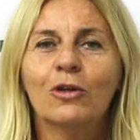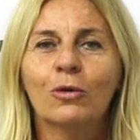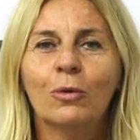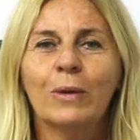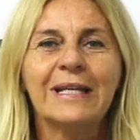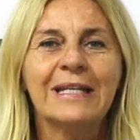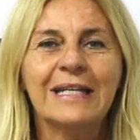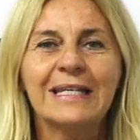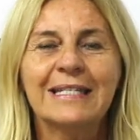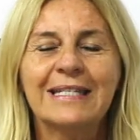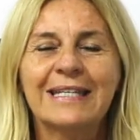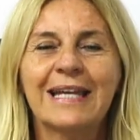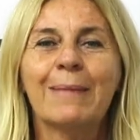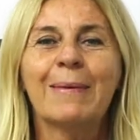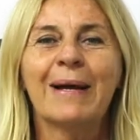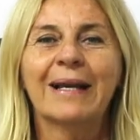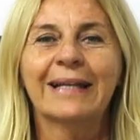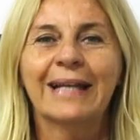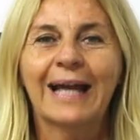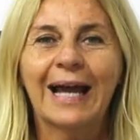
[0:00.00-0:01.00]
Quindi
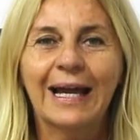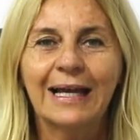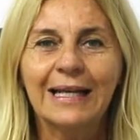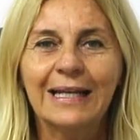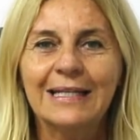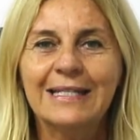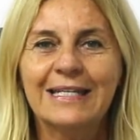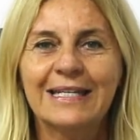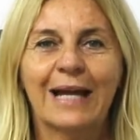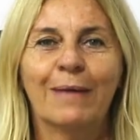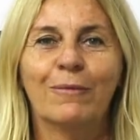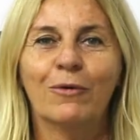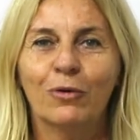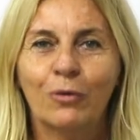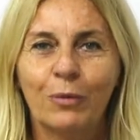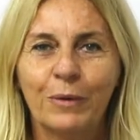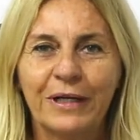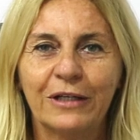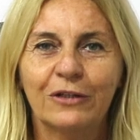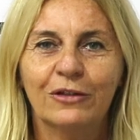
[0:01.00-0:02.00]
insieme al GAL siamo
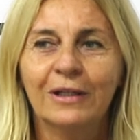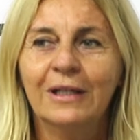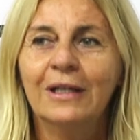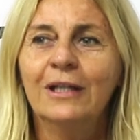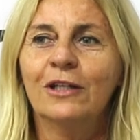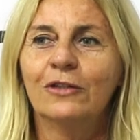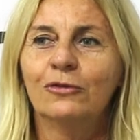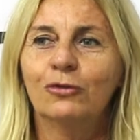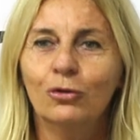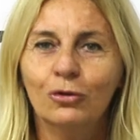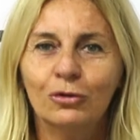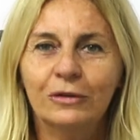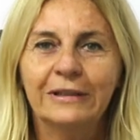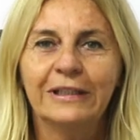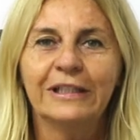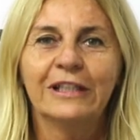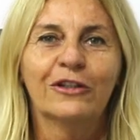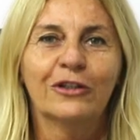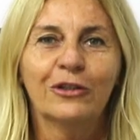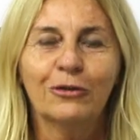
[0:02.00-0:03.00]
qui
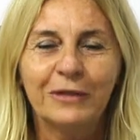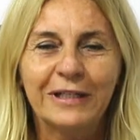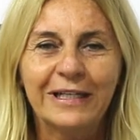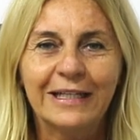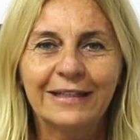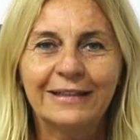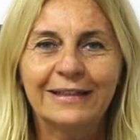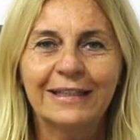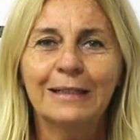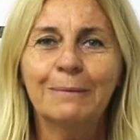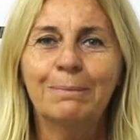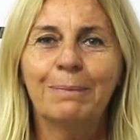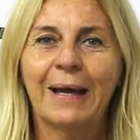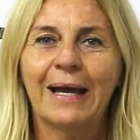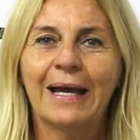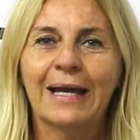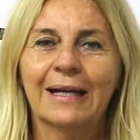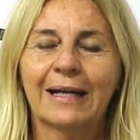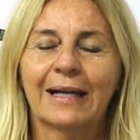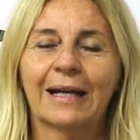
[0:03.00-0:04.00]
tutti riuniti
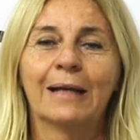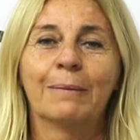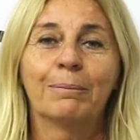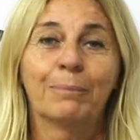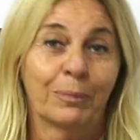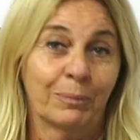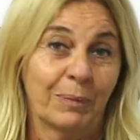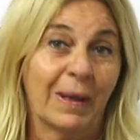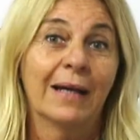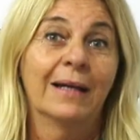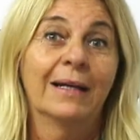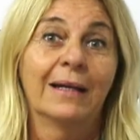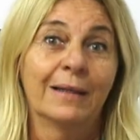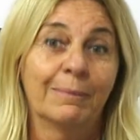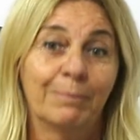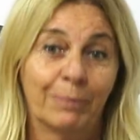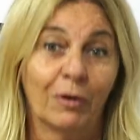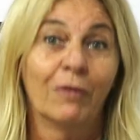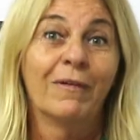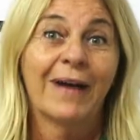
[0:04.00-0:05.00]
per
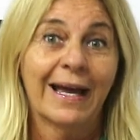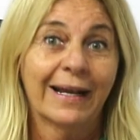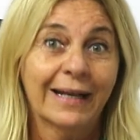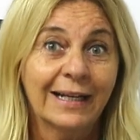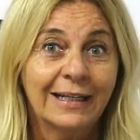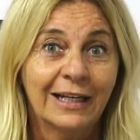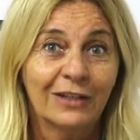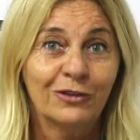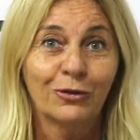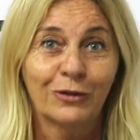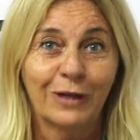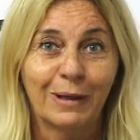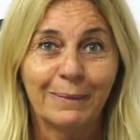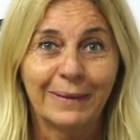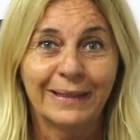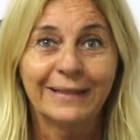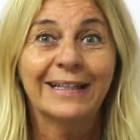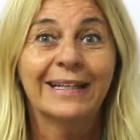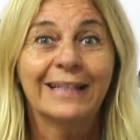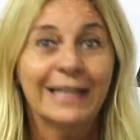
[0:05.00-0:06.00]
eh, provare
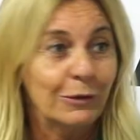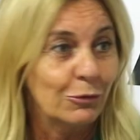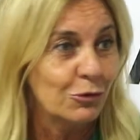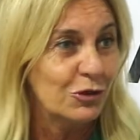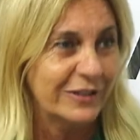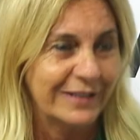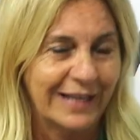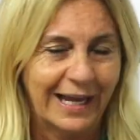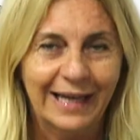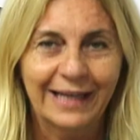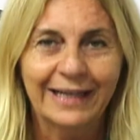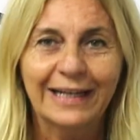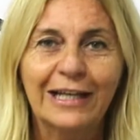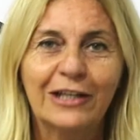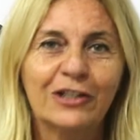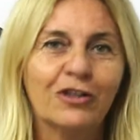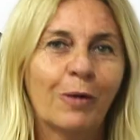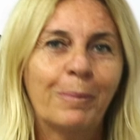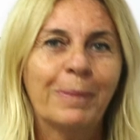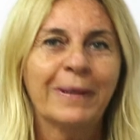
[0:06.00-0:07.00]
naturalmente,
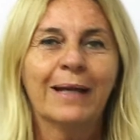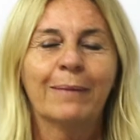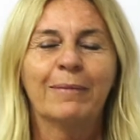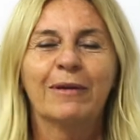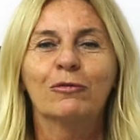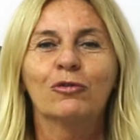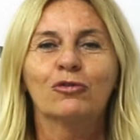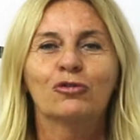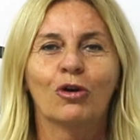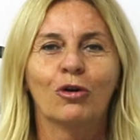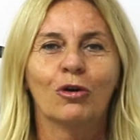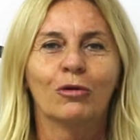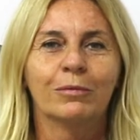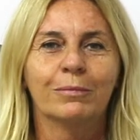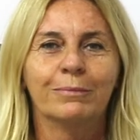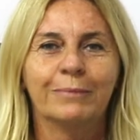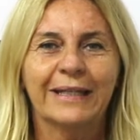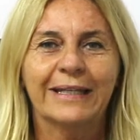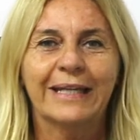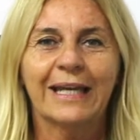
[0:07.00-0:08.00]
degustare. Io ho appena bevuto
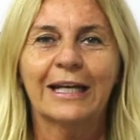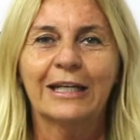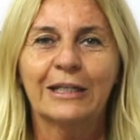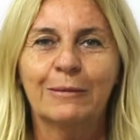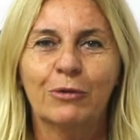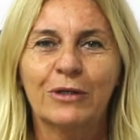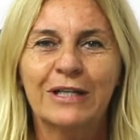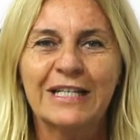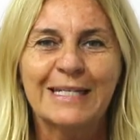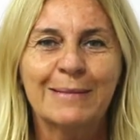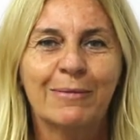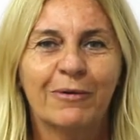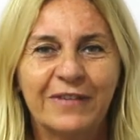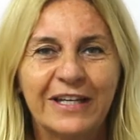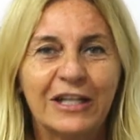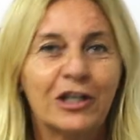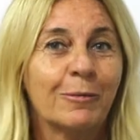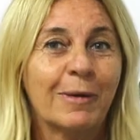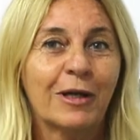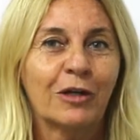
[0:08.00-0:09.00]
un bicchiere di buonissimo
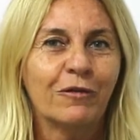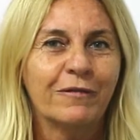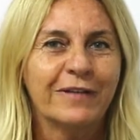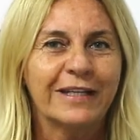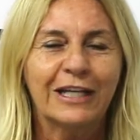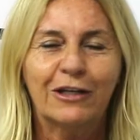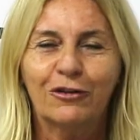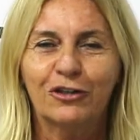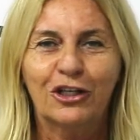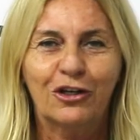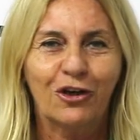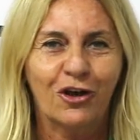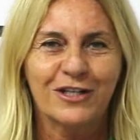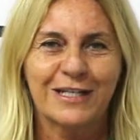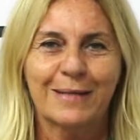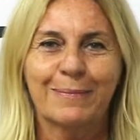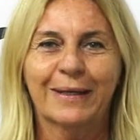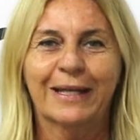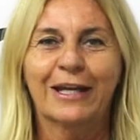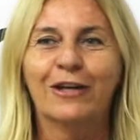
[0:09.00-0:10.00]
vino, ma non vi dico di
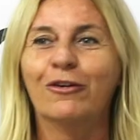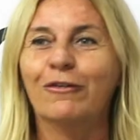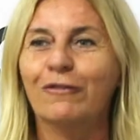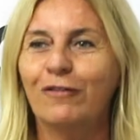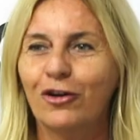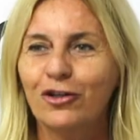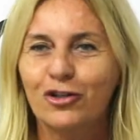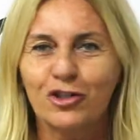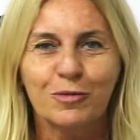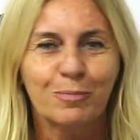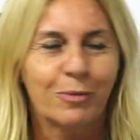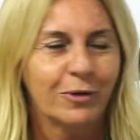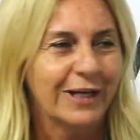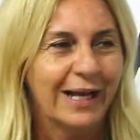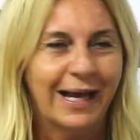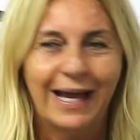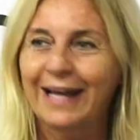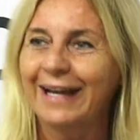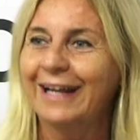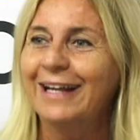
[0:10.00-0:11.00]
cosa perché non voglio
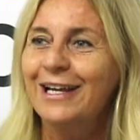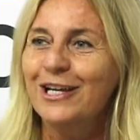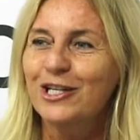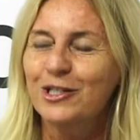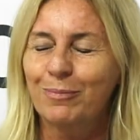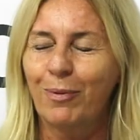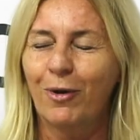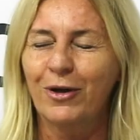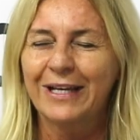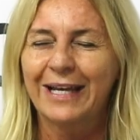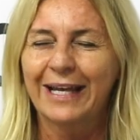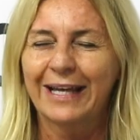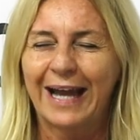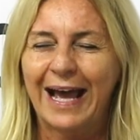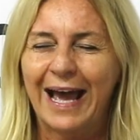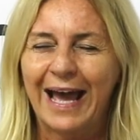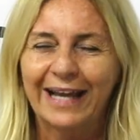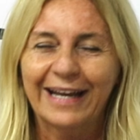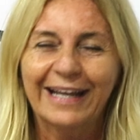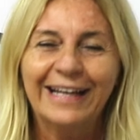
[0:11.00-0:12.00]
spoilare,
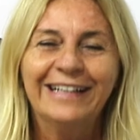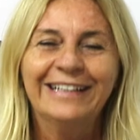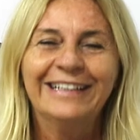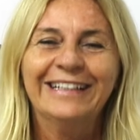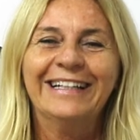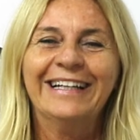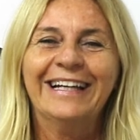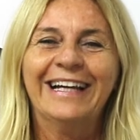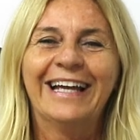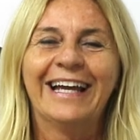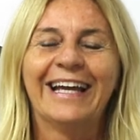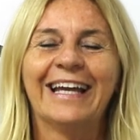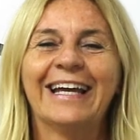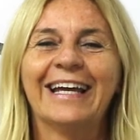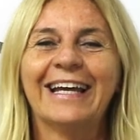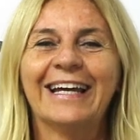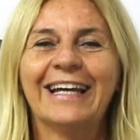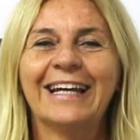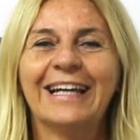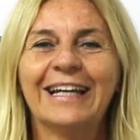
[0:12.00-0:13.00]
spoilerare.
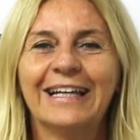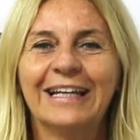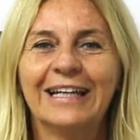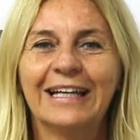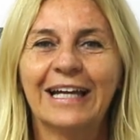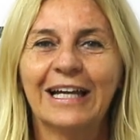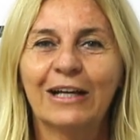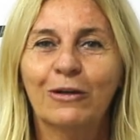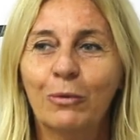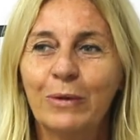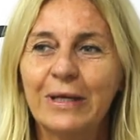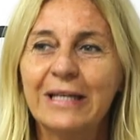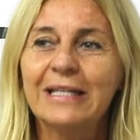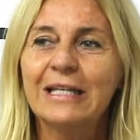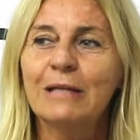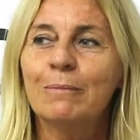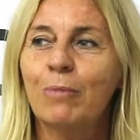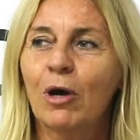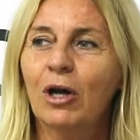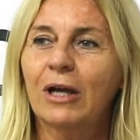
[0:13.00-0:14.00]
Eh, e
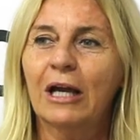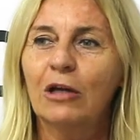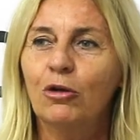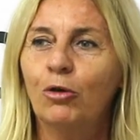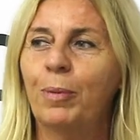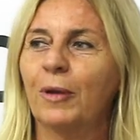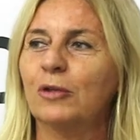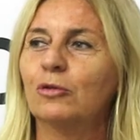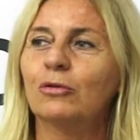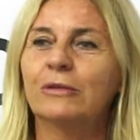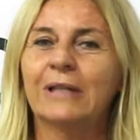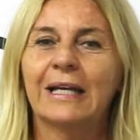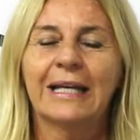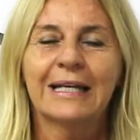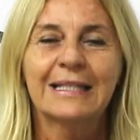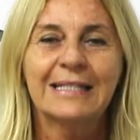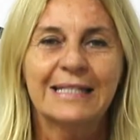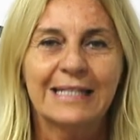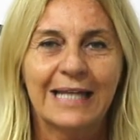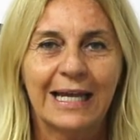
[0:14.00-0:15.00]
quindi in bocca al lupo a tutte le
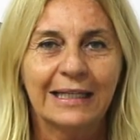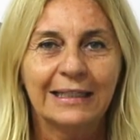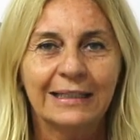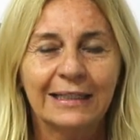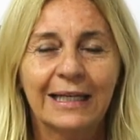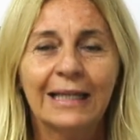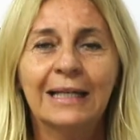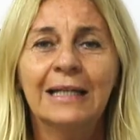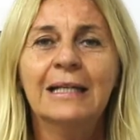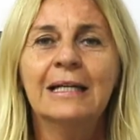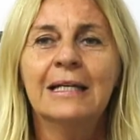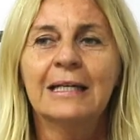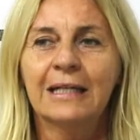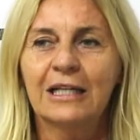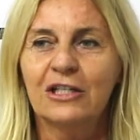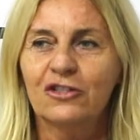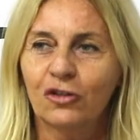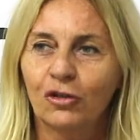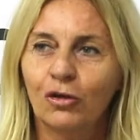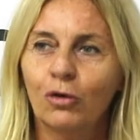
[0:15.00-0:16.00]
aziende
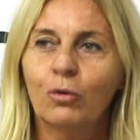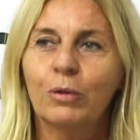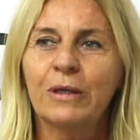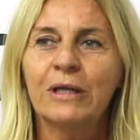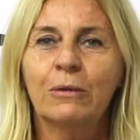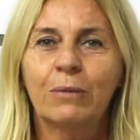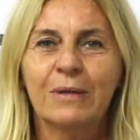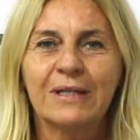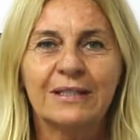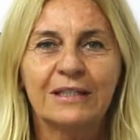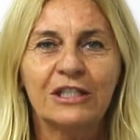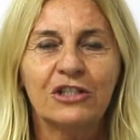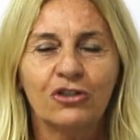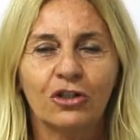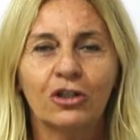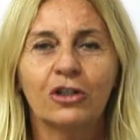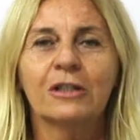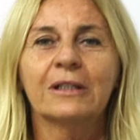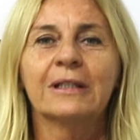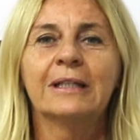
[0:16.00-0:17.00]
che sono qui in questi
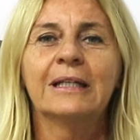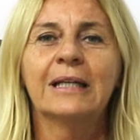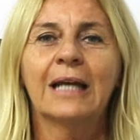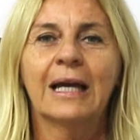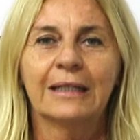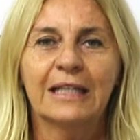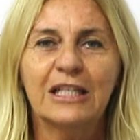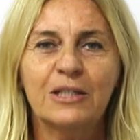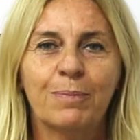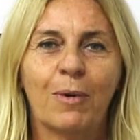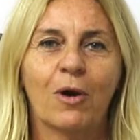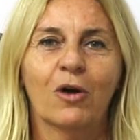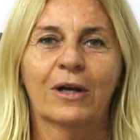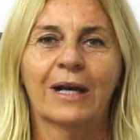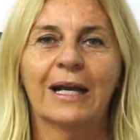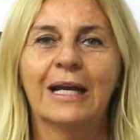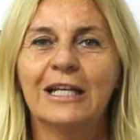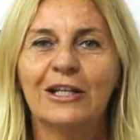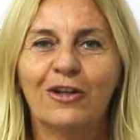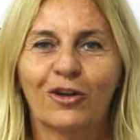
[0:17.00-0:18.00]
giorni ad
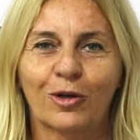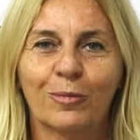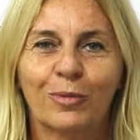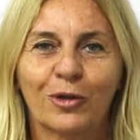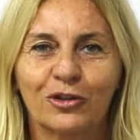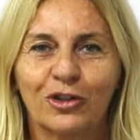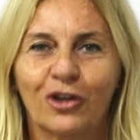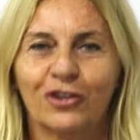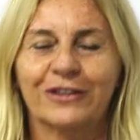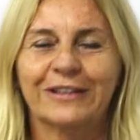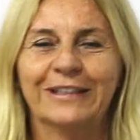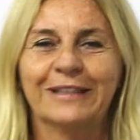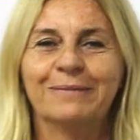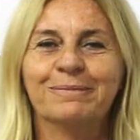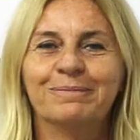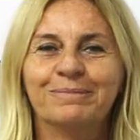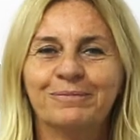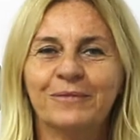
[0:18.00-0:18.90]
esporre i loro prodotti.